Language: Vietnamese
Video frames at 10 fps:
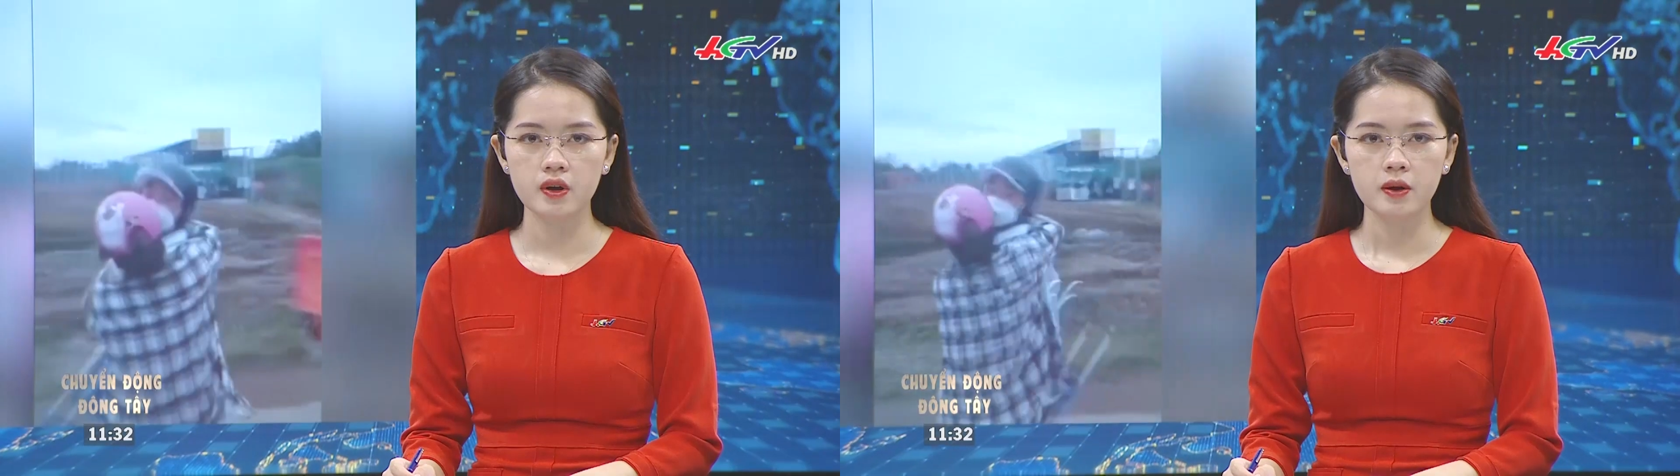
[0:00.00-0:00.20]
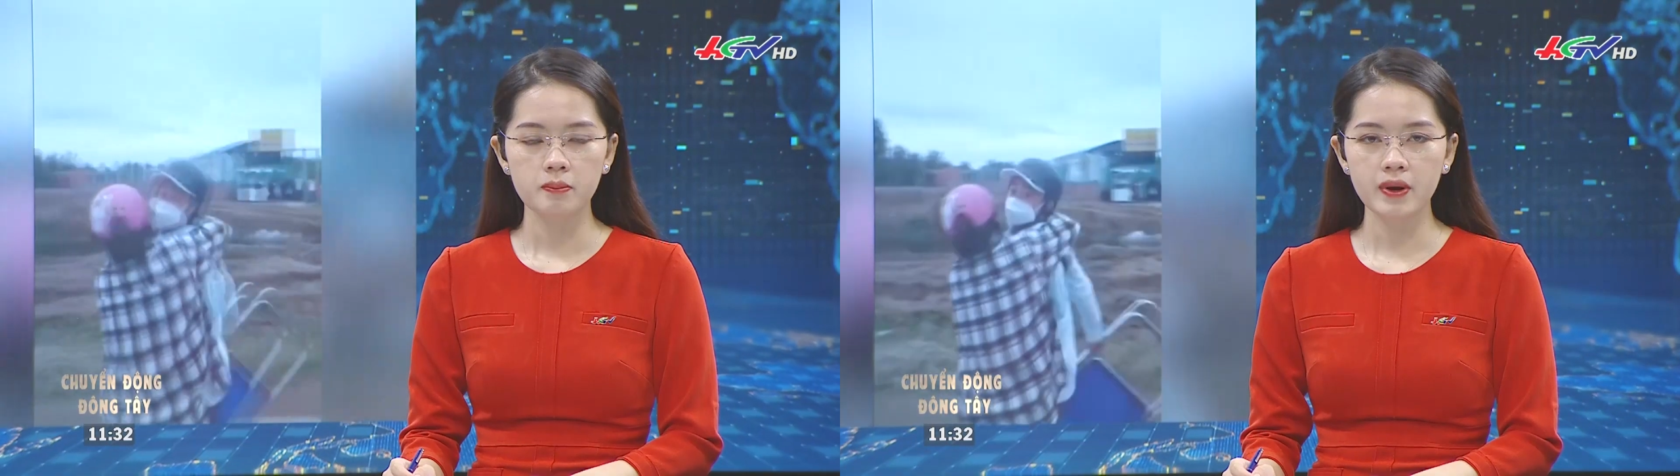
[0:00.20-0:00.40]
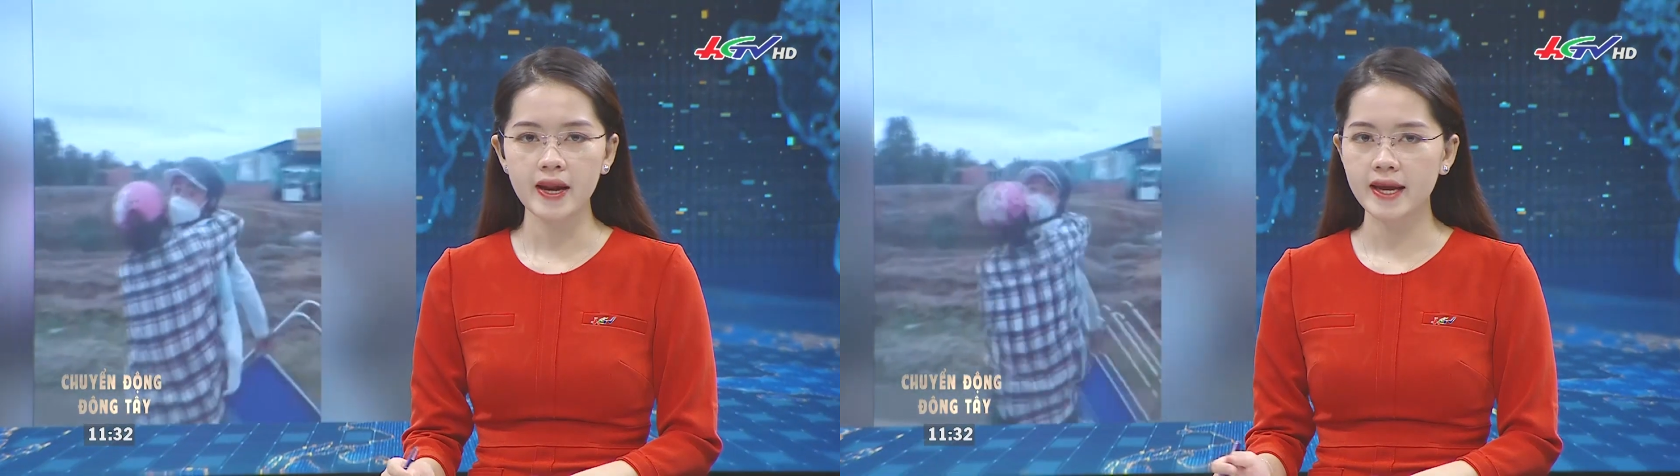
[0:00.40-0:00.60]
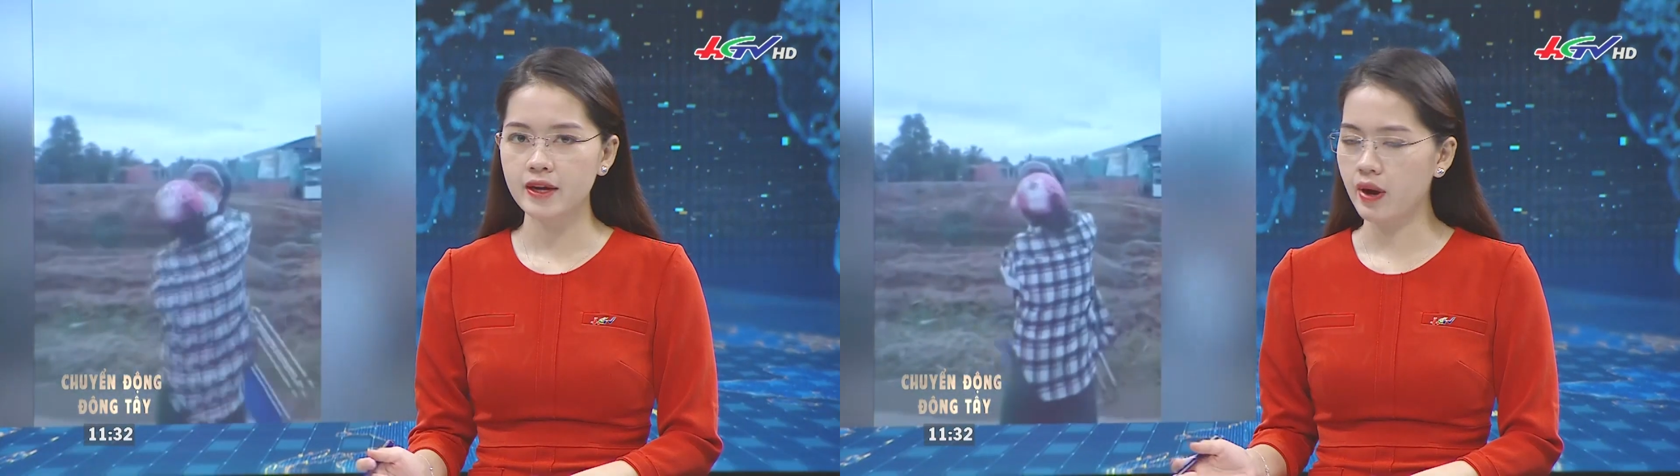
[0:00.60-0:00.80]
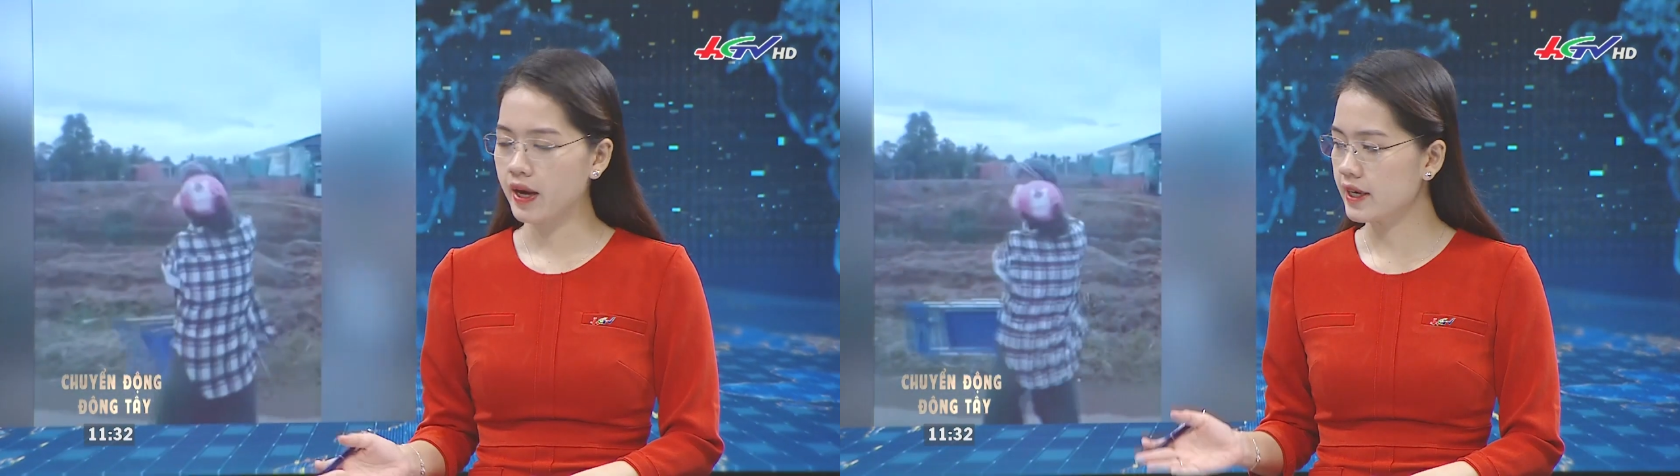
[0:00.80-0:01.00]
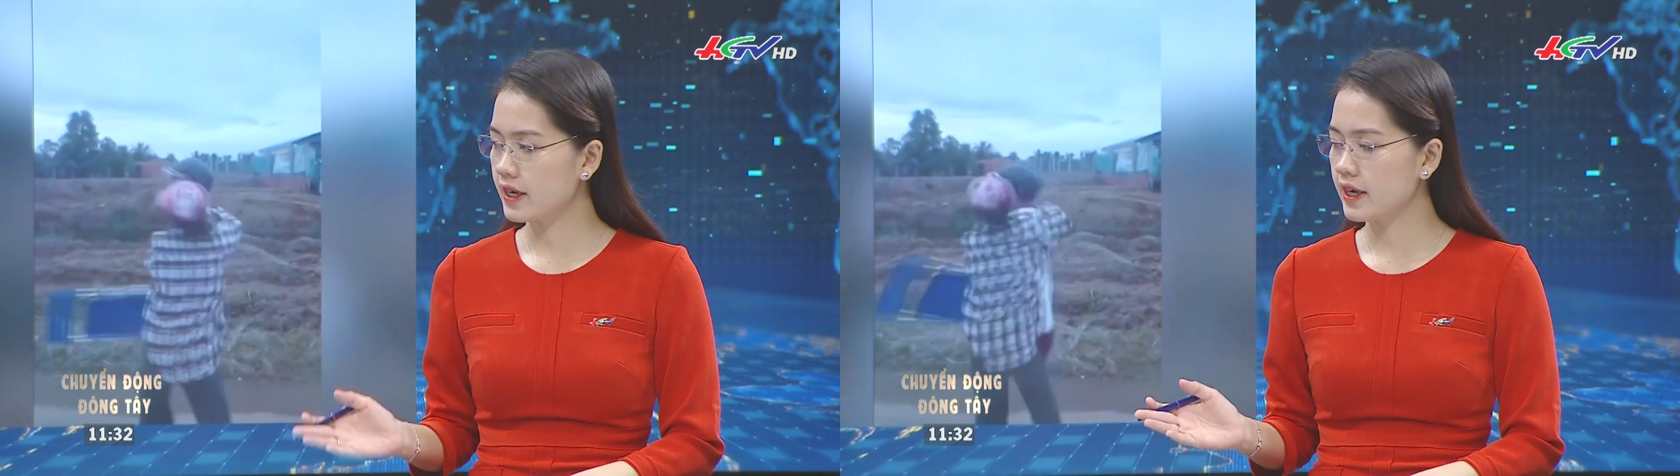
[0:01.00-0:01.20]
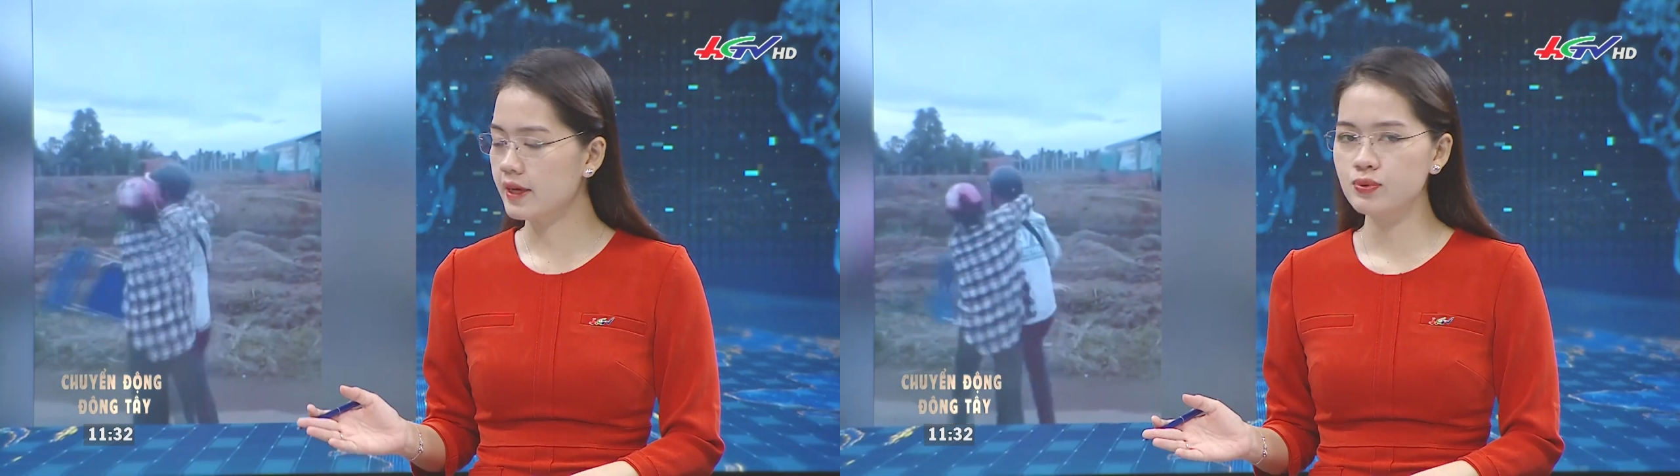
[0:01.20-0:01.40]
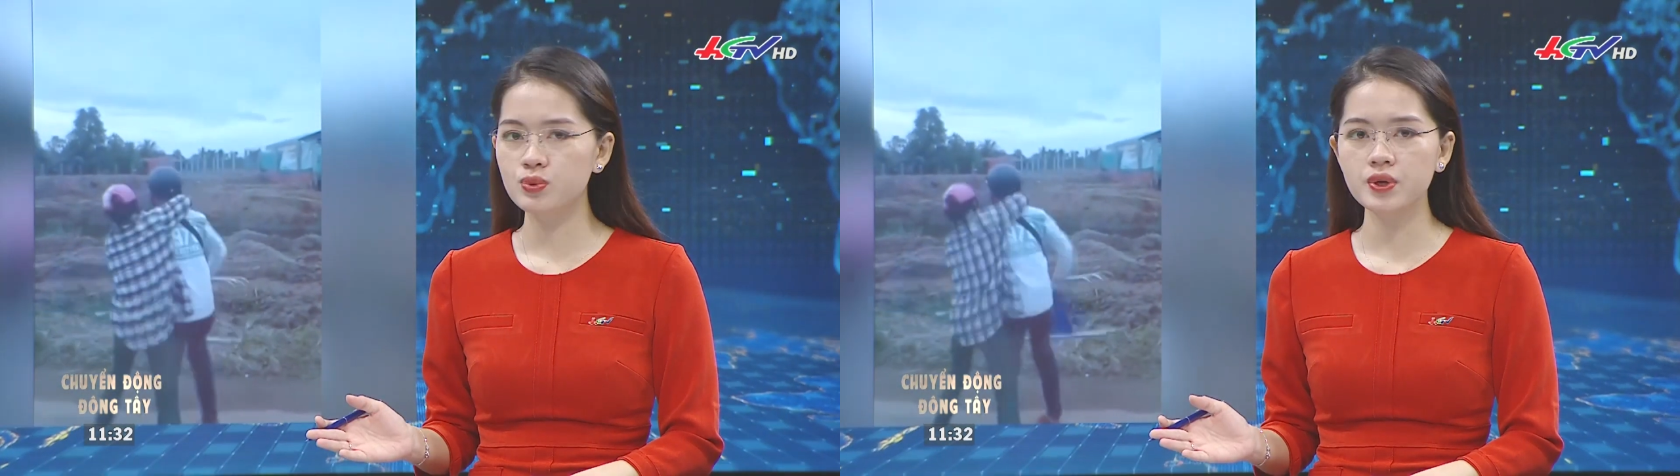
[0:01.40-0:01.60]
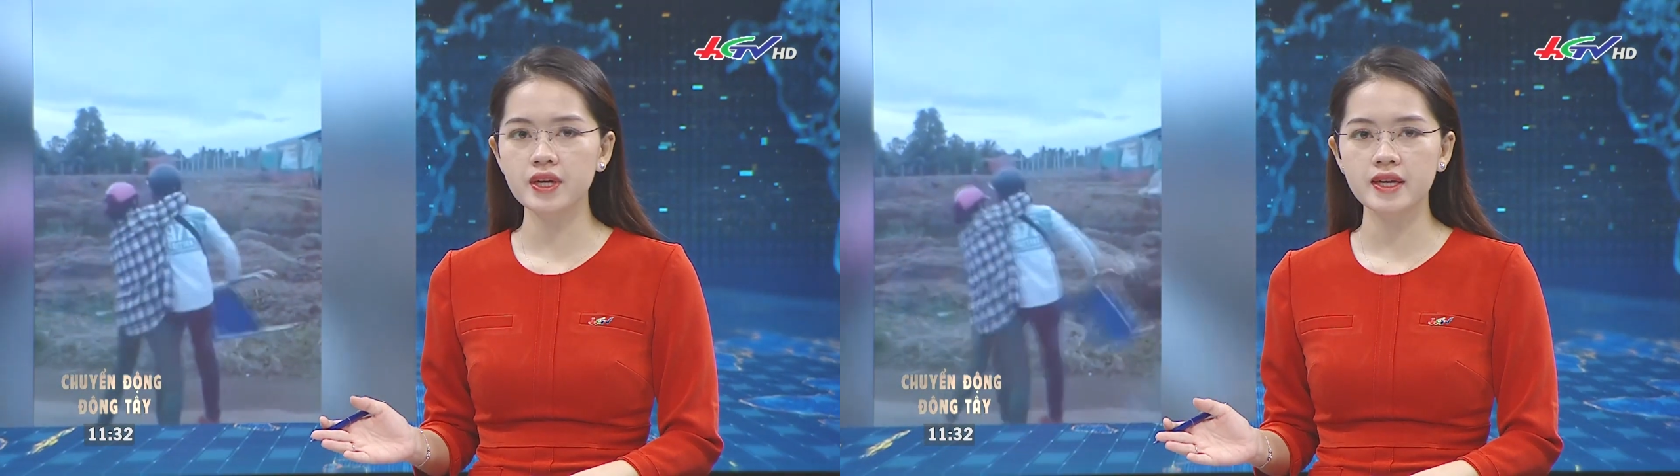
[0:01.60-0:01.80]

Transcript: Mới đây, đoạn clip xuất hiện